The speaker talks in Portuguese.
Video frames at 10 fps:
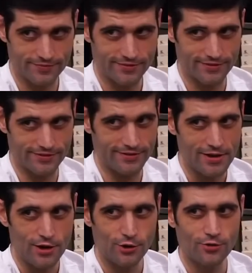é. é.
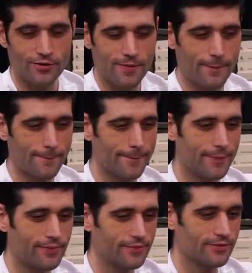Mas fora do Brasil é
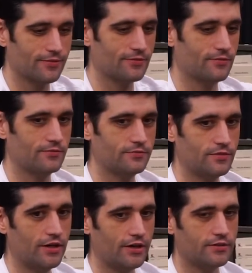até é um pouco mais comum,
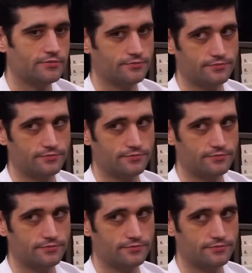sacou? É. Sei